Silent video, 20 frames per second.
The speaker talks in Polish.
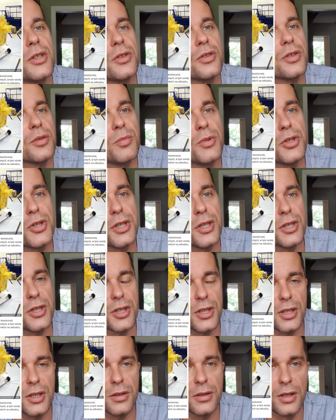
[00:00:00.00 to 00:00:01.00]
kosmicznej,
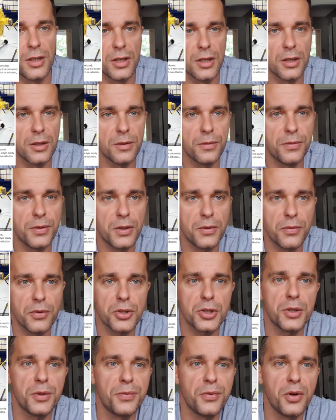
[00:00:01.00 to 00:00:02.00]
czyli w
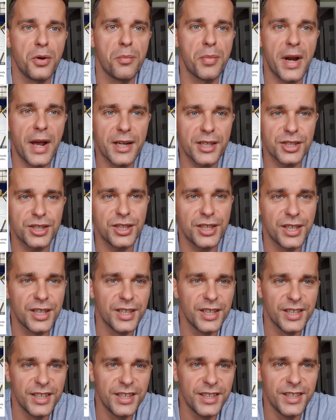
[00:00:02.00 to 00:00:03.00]
wytworze wyobraźni,
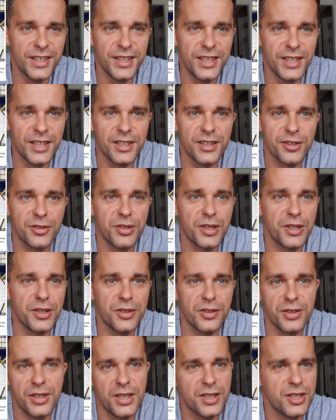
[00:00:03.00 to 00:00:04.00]
do
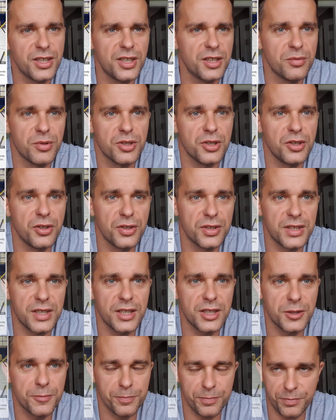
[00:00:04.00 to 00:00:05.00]
którego nikt się nie może
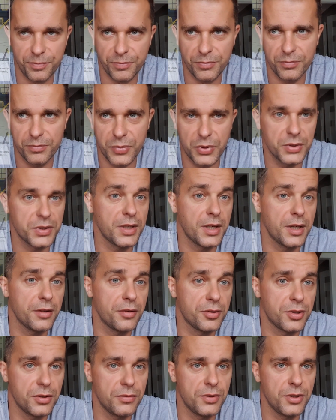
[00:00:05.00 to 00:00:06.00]
dostać poza
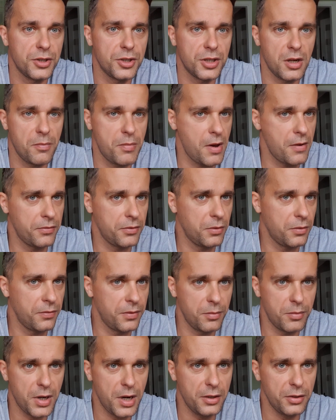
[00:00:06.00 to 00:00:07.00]
oczywiście pewną
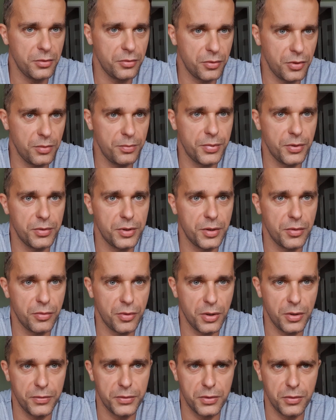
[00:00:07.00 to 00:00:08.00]
wybraną grupą
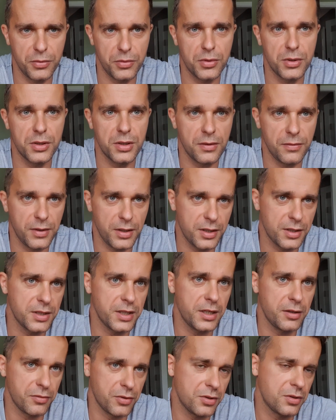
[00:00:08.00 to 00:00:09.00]
naukowców, którzy
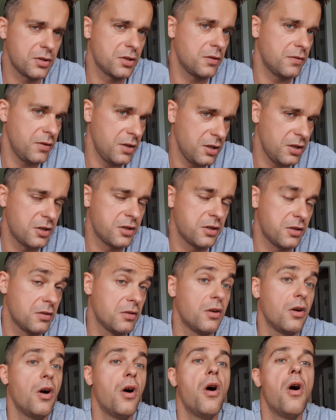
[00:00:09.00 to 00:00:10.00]
stwierdzają, że oczywiście,
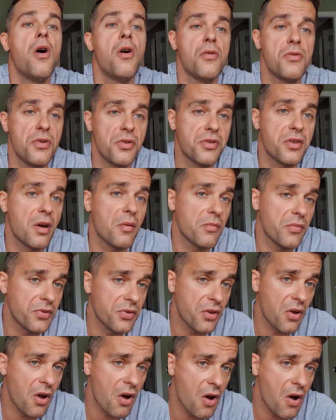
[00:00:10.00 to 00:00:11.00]
no oni tam
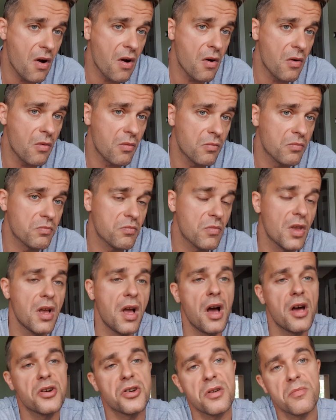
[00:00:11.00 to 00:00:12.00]
są.
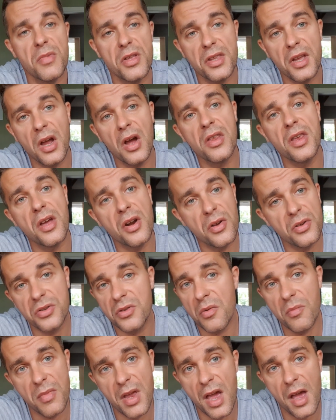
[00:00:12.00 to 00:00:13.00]
A że my tego nie
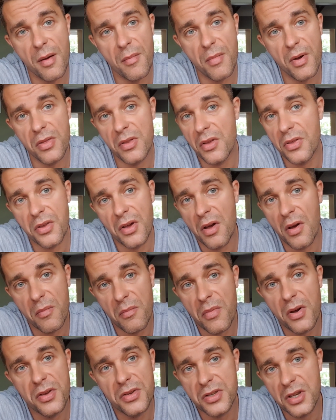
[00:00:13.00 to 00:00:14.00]
rozumiemy, no to
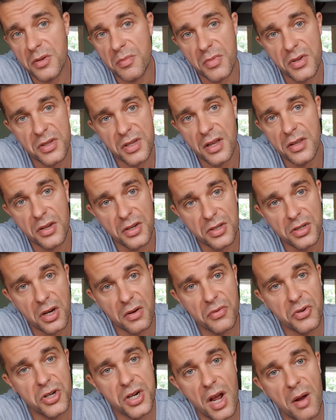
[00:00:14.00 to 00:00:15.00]
bo jesteśmy za
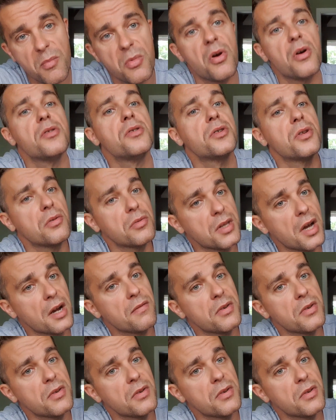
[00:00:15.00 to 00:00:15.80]
nisko w szczeblu, oni są tak